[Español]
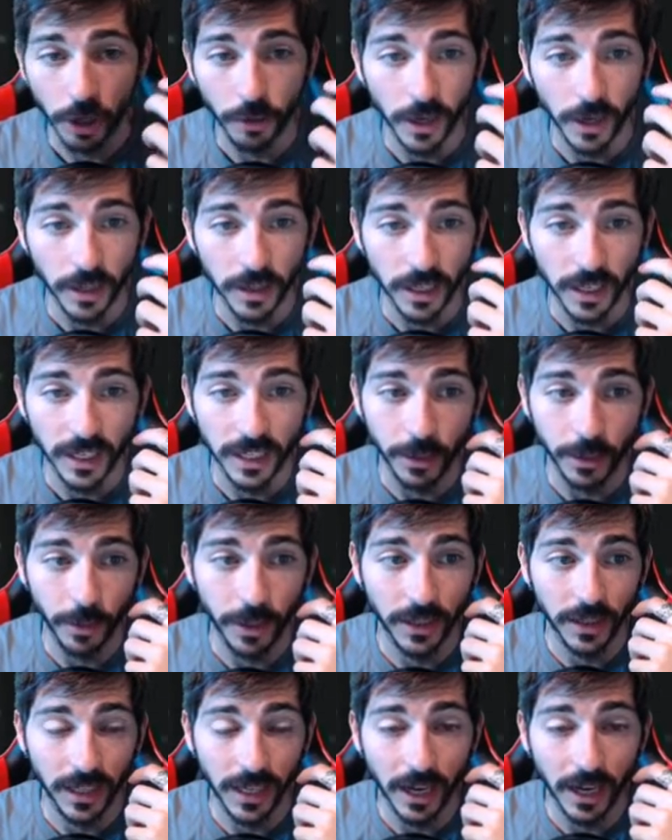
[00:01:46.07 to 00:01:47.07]
voy a hacer es que voy a
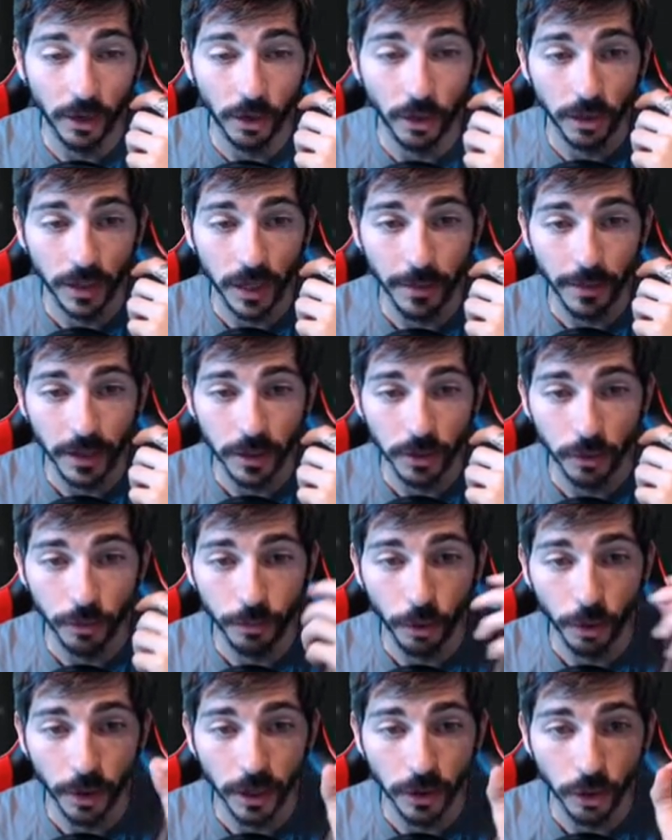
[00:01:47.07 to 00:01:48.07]
entrenar otra vez un
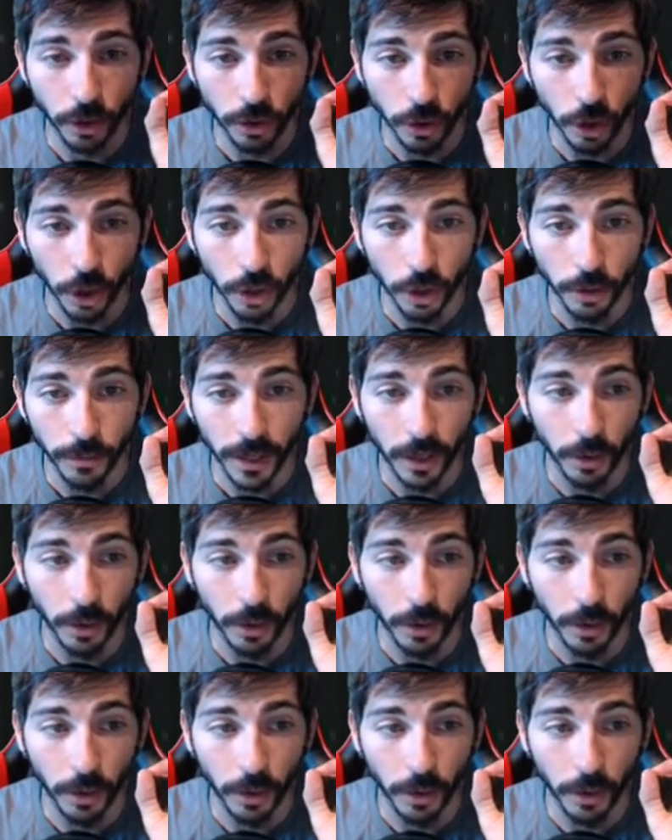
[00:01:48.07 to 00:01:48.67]
poquito todo, ¿vale?